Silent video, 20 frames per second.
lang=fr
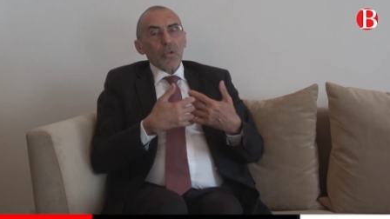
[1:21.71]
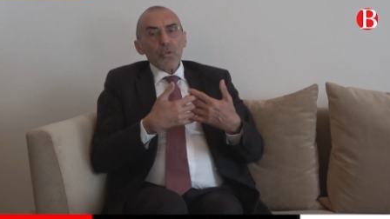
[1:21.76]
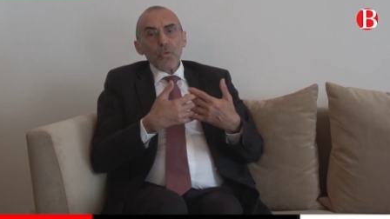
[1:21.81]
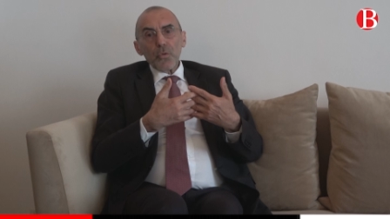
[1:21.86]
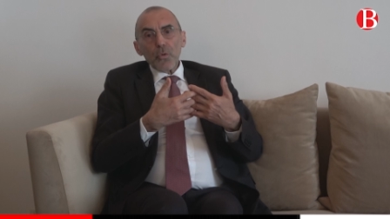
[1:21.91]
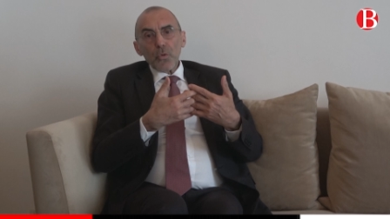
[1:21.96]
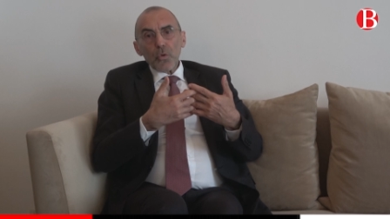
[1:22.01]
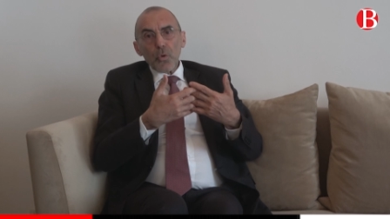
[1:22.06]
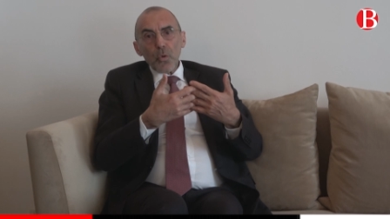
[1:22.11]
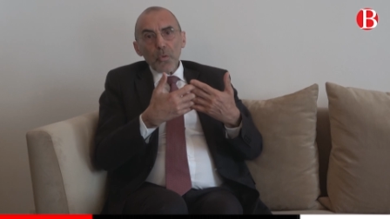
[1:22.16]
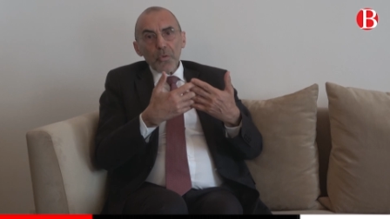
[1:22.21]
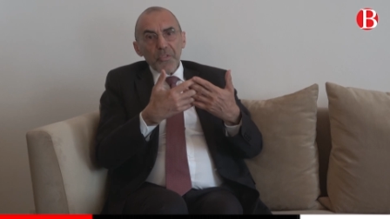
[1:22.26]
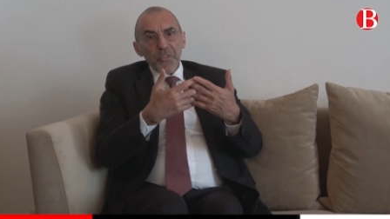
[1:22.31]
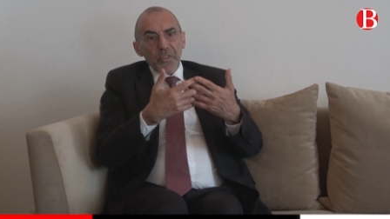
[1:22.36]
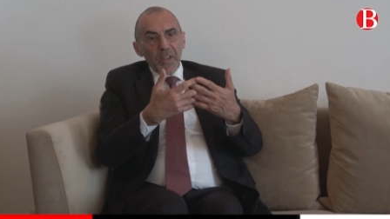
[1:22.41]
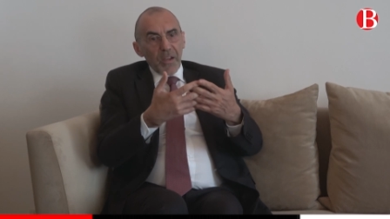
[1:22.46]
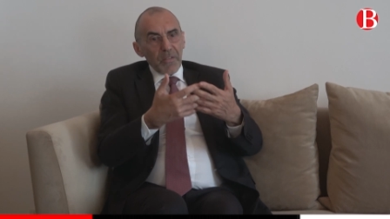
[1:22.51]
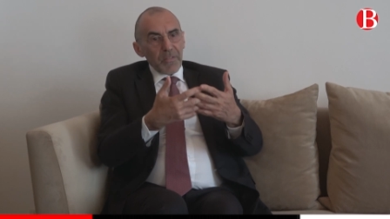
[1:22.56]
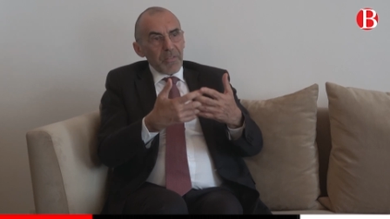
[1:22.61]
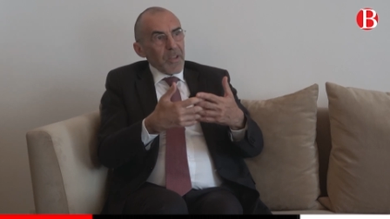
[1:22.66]
de
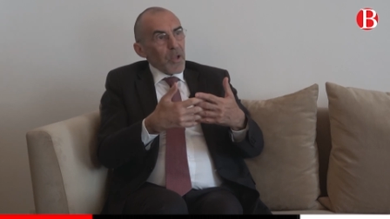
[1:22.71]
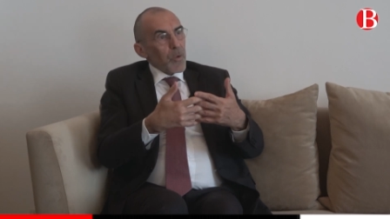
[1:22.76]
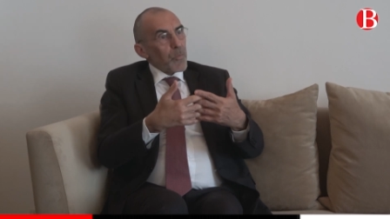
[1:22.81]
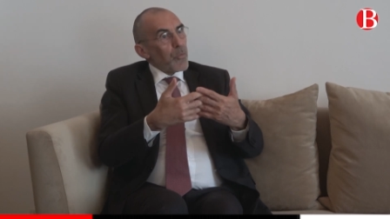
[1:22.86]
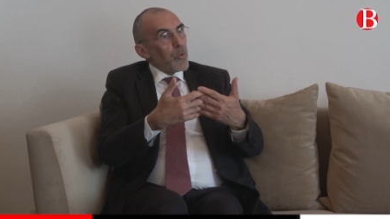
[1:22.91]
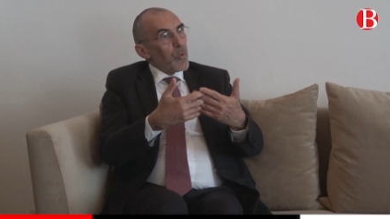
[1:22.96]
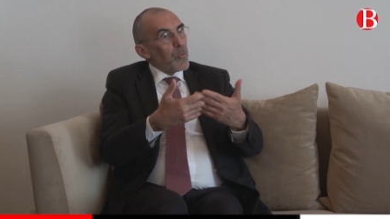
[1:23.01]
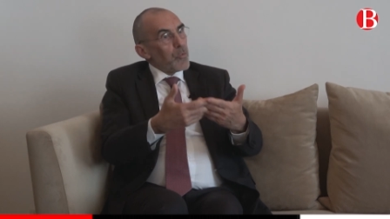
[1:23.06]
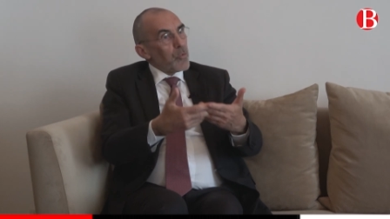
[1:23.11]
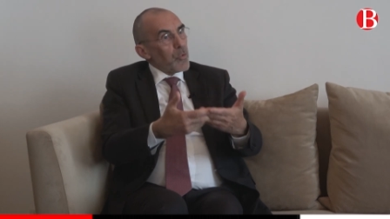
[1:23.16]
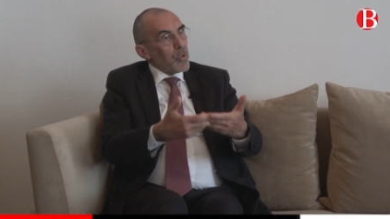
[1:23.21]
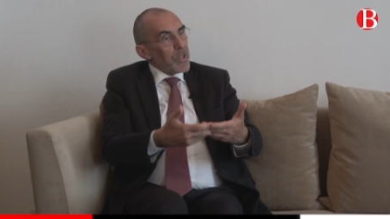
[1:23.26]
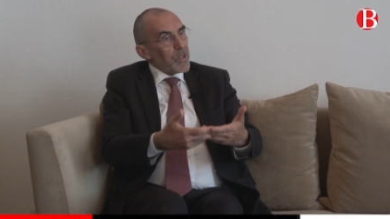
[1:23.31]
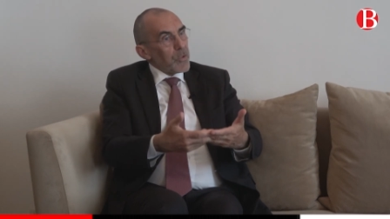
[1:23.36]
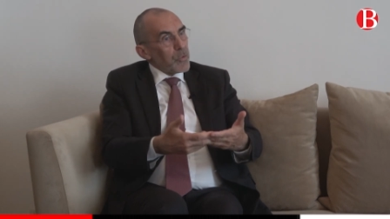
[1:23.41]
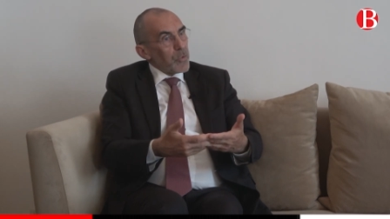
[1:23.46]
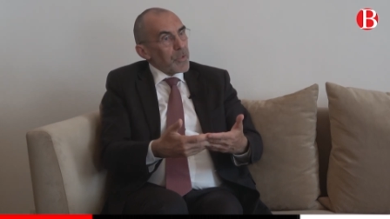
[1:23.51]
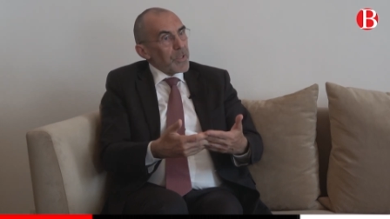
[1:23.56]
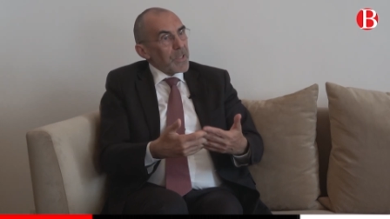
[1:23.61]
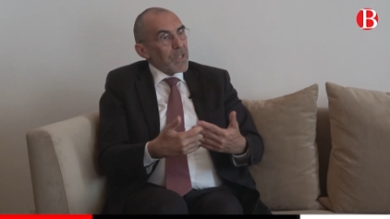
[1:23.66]
conserver un peu mieux les
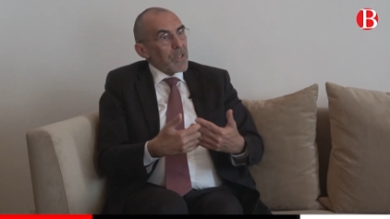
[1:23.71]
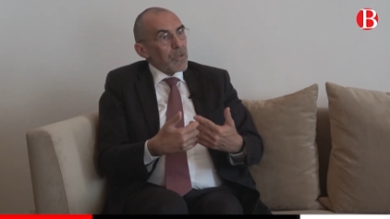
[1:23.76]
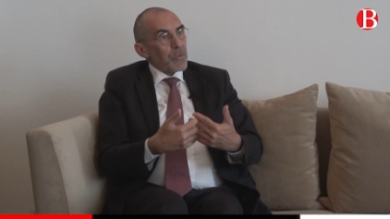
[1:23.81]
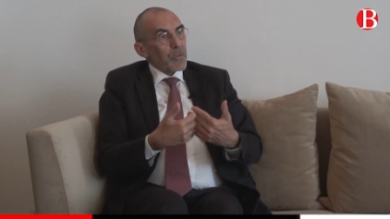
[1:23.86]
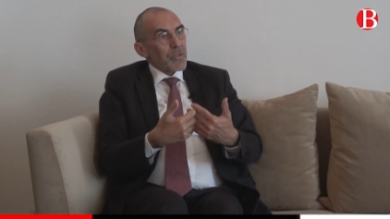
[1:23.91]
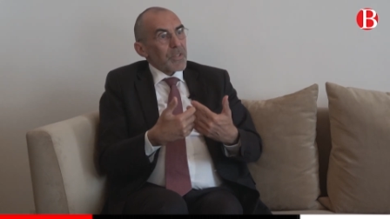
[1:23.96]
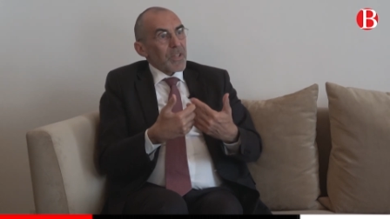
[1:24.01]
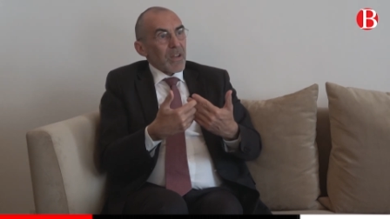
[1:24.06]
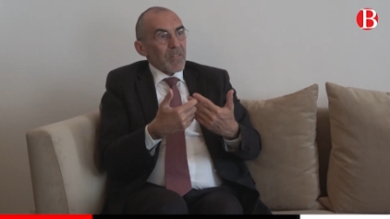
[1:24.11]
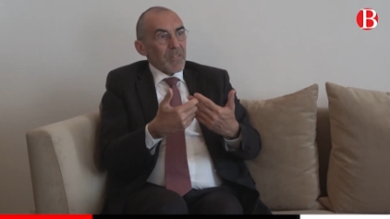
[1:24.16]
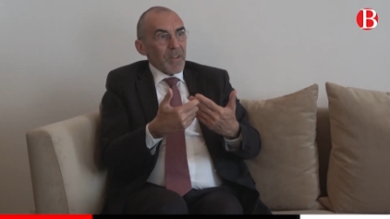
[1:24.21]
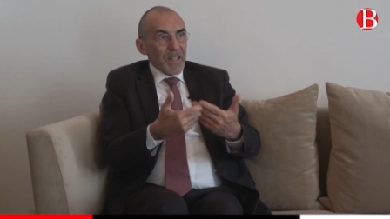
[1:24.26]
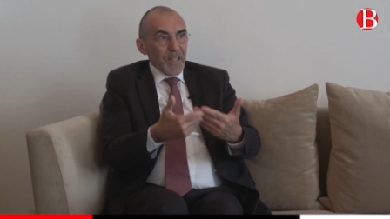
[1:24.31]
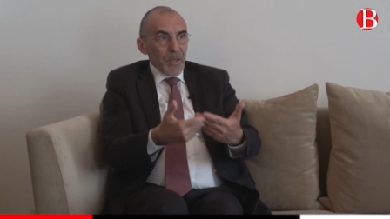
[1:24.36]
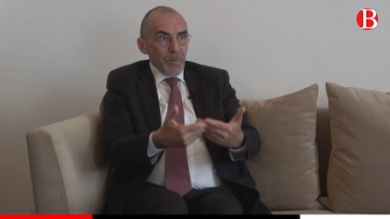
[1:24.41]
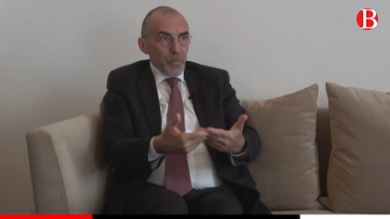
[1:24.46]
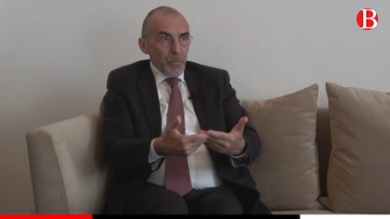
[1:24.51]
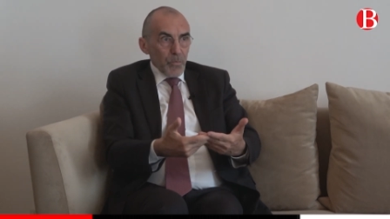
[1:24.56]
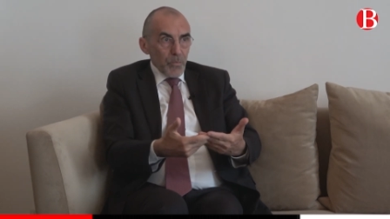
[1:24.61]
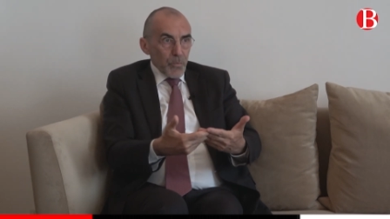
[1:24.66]
données, de
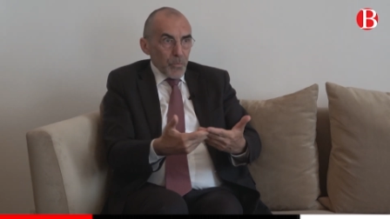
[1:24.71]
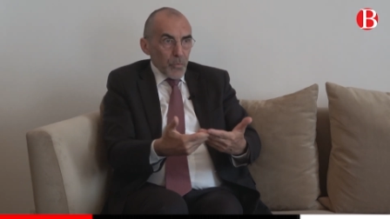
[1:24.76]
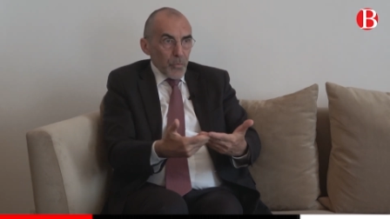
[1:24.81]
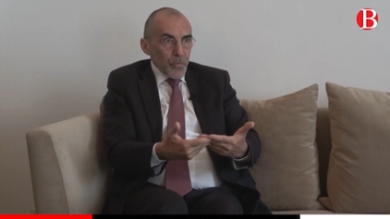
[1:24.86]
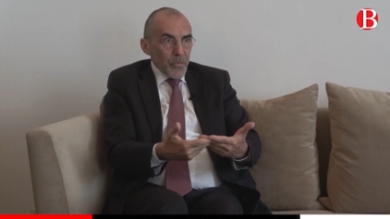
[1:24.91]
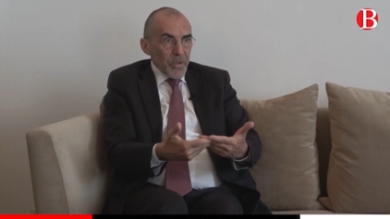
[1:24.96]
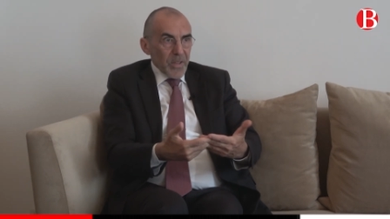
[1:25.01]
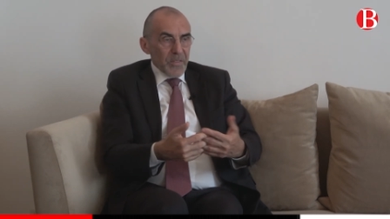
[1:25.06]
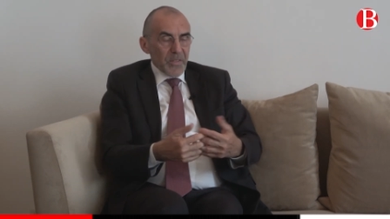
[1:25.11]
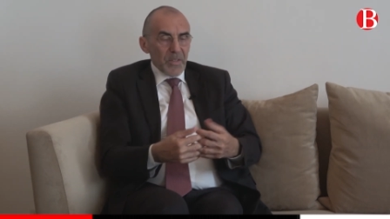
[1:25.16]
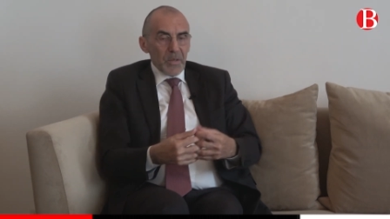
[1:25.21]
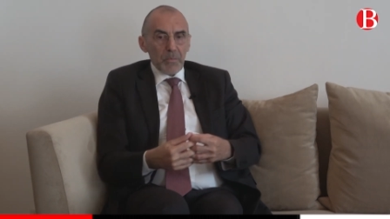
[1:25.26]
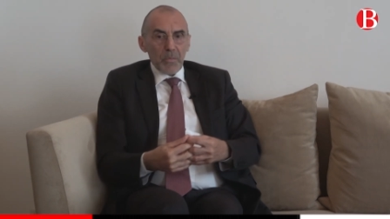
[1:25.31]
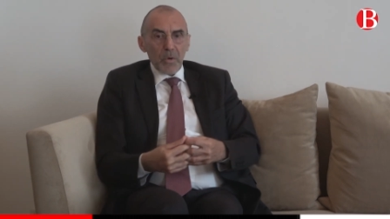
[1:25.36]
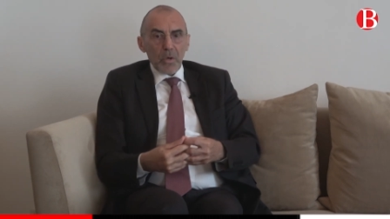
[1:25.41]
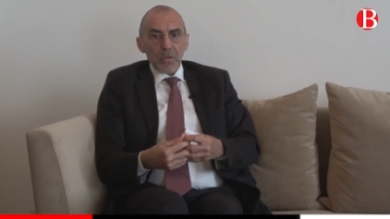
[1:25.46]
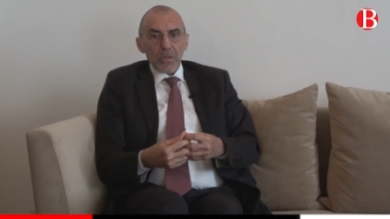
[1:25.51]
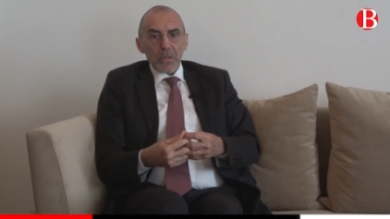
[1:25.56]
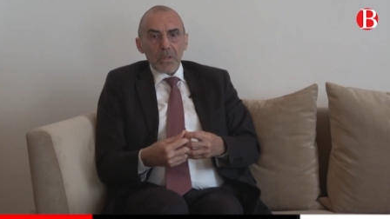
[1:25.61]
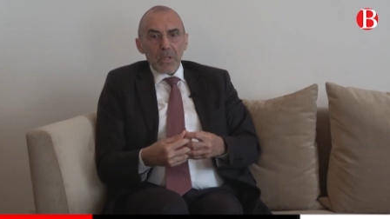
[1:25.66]
travailler plus
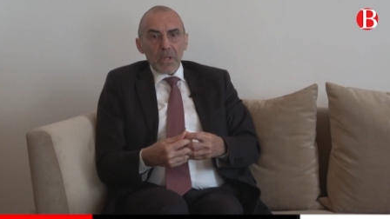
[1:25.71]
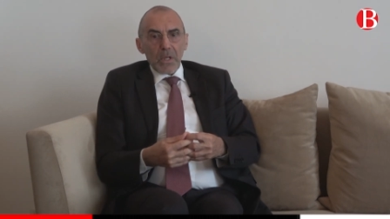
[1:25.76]
facilement.